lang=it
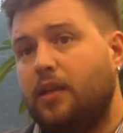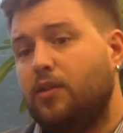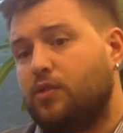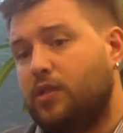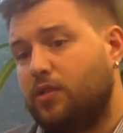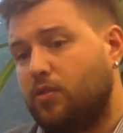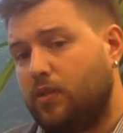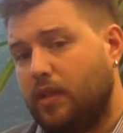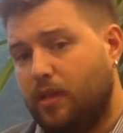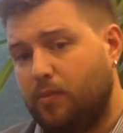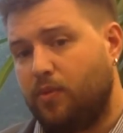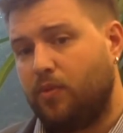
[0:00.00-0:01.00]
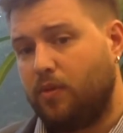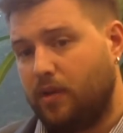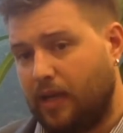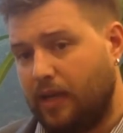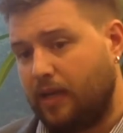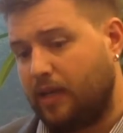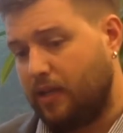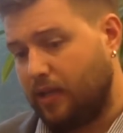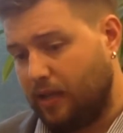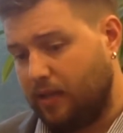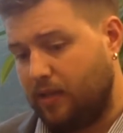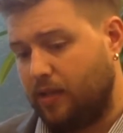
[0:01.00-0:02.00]
e nello stesso tempo
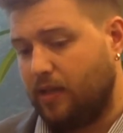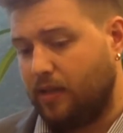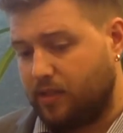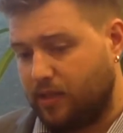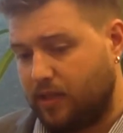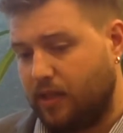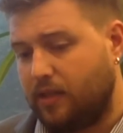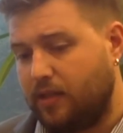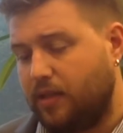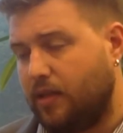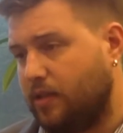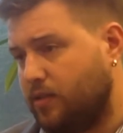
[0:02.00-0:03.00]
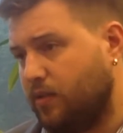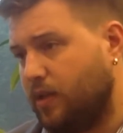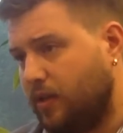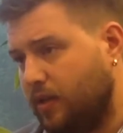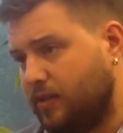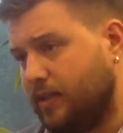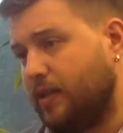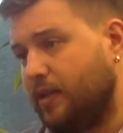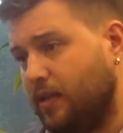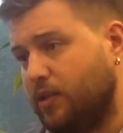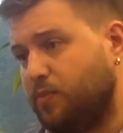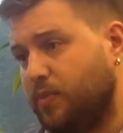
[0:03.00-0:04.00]
anche a dire cercate di
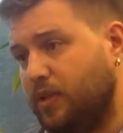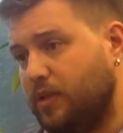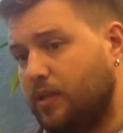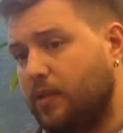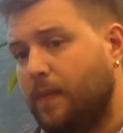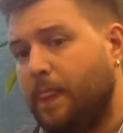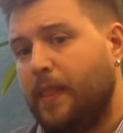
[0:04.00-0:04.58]
razionalizzare la spesa